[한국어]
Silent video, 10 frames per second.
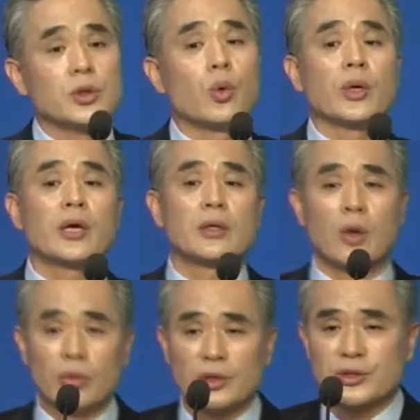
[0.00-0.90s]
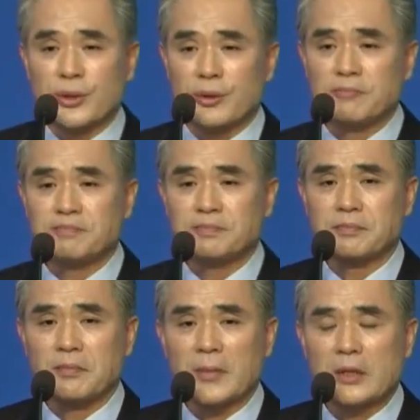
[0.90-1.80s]
홍해를 건넜어요.
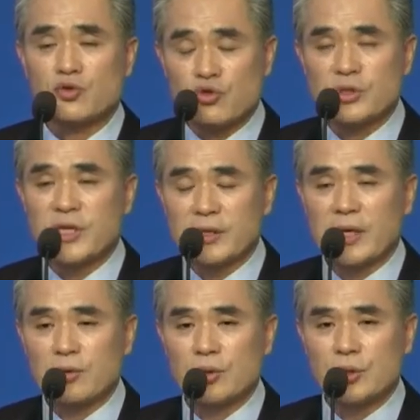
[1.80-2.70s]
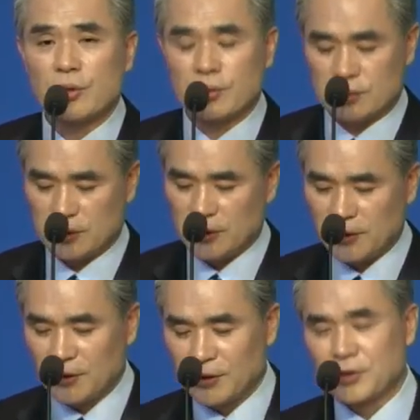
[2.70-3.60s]
중생을 한 거죠.
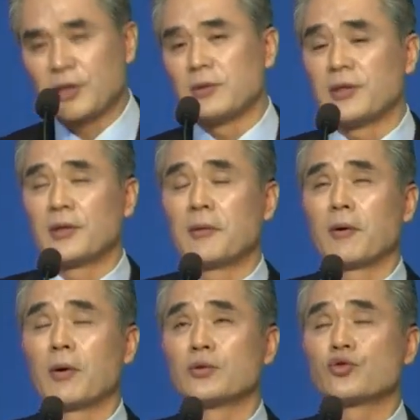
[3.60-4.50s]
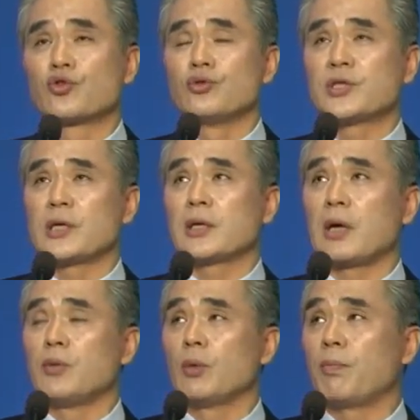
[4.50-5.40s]
근데 중생을
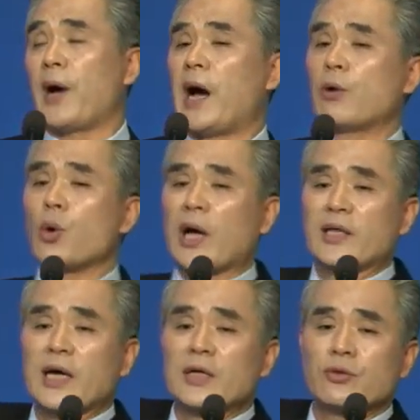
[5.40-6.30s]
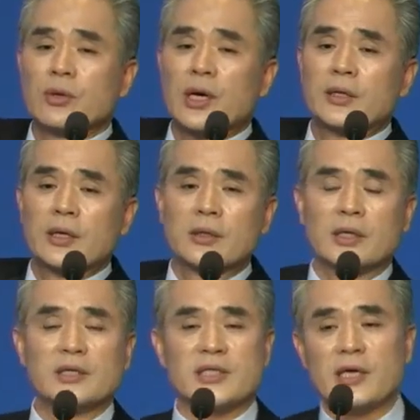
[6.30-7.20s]
하면 바로 가나안으로 가야 되는데
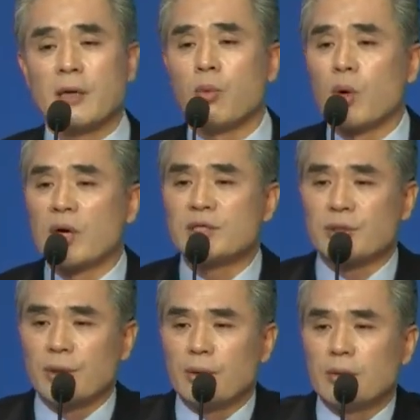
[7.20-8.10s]
그 사이에 뭐가 있어요?